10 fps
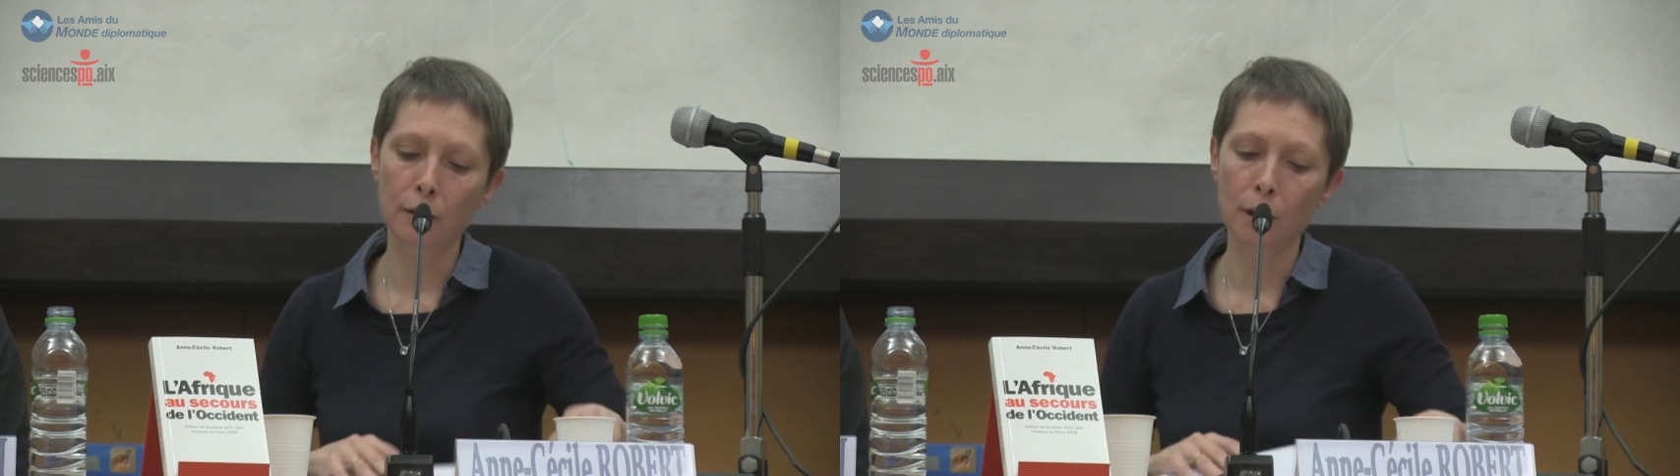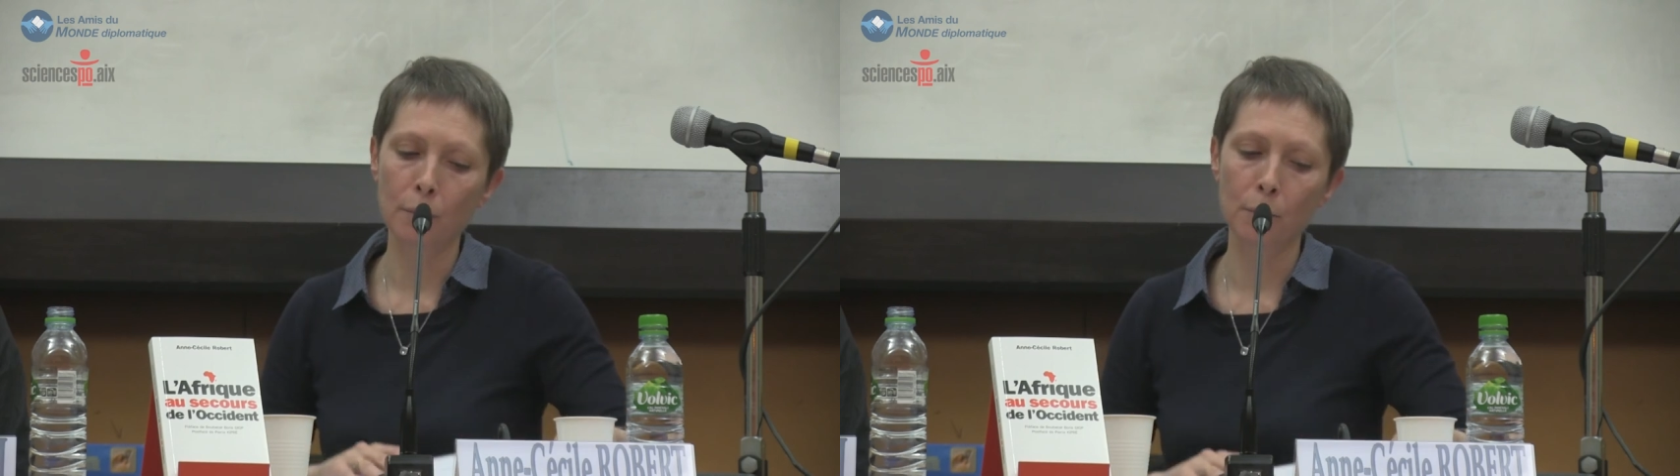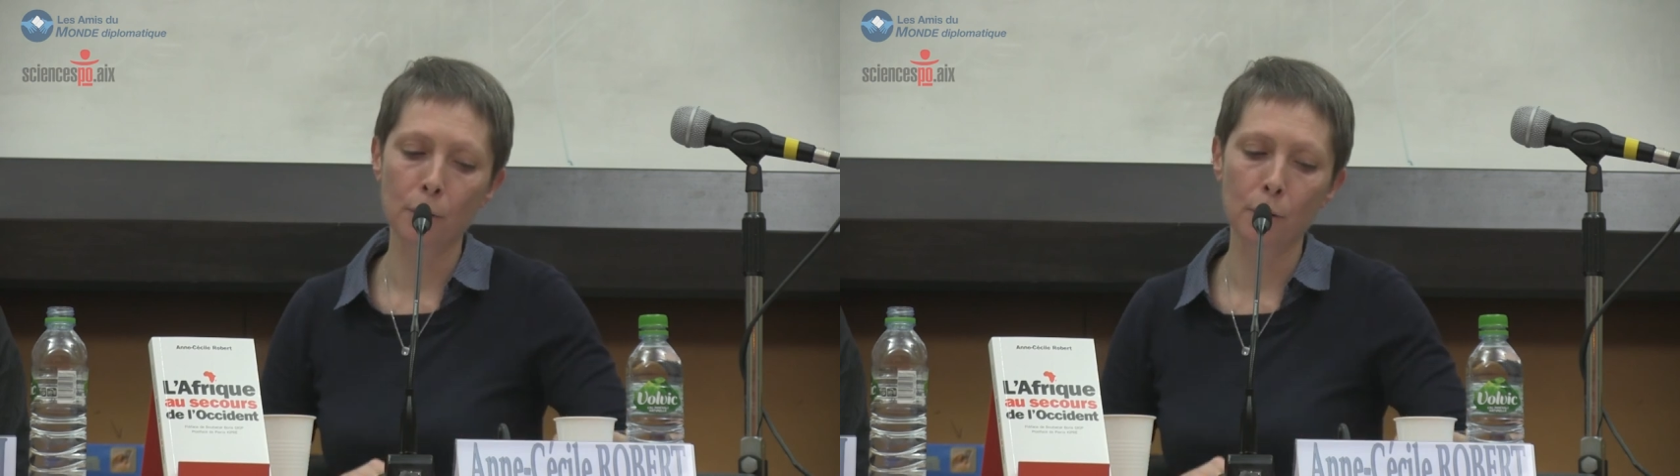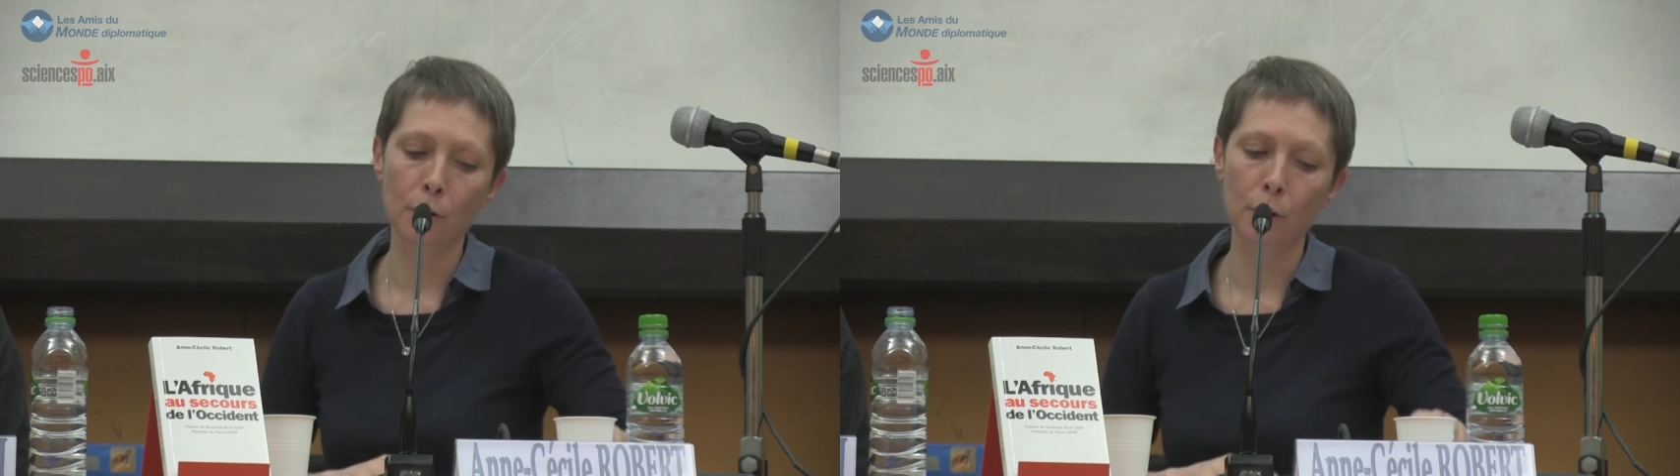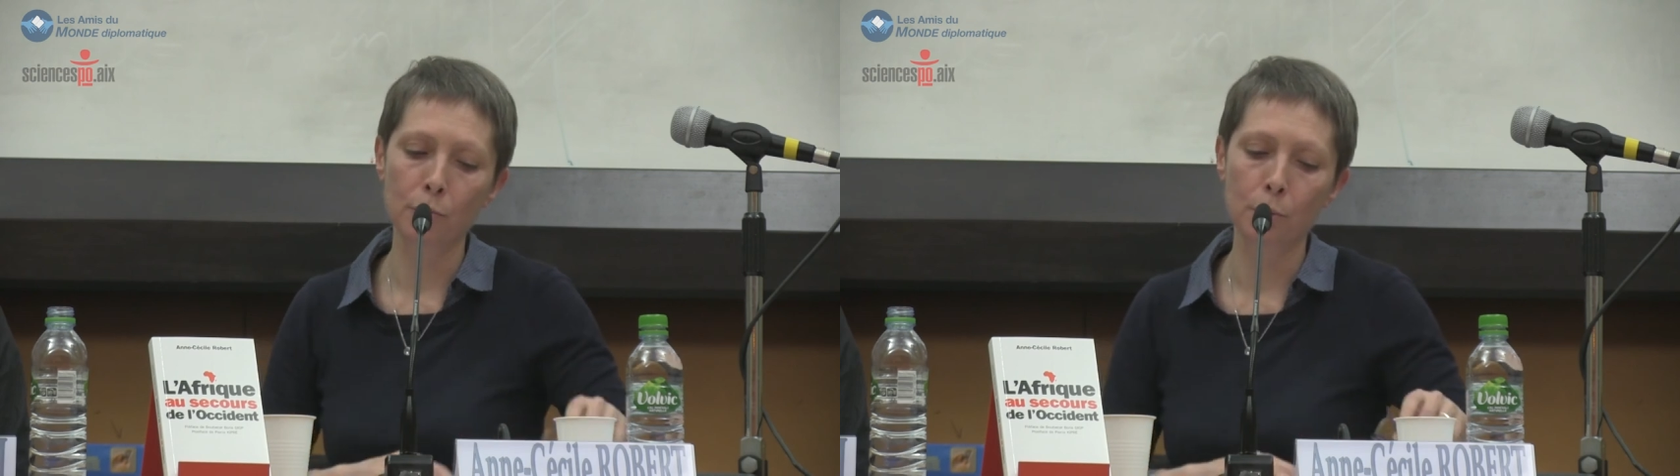comme,
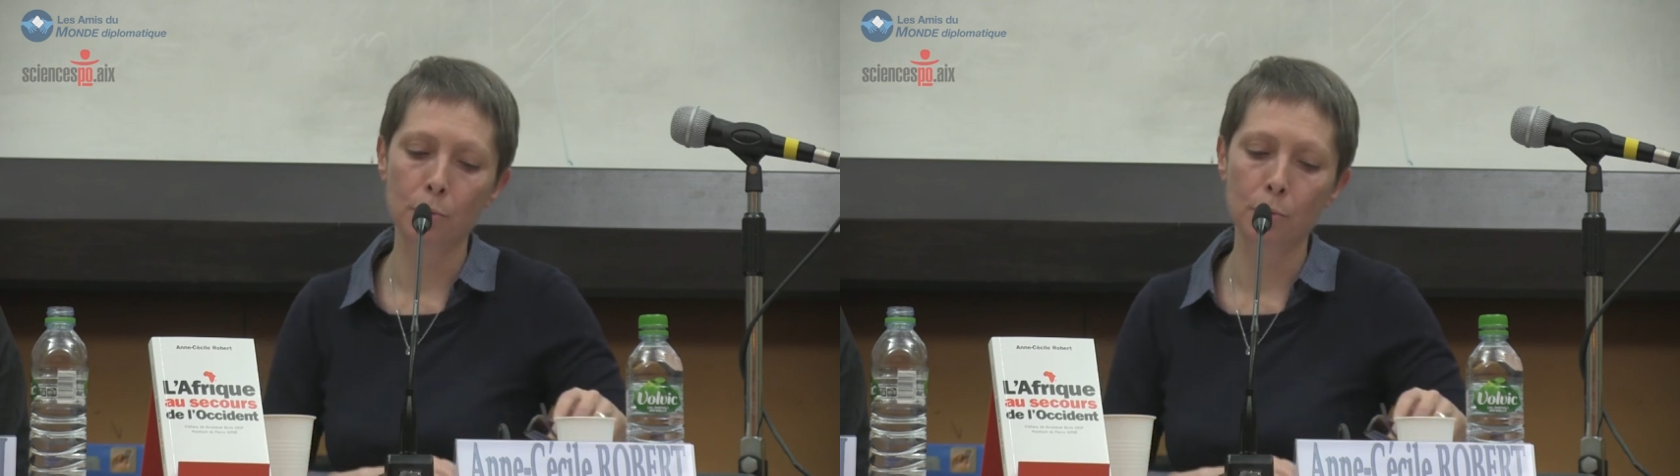comme vous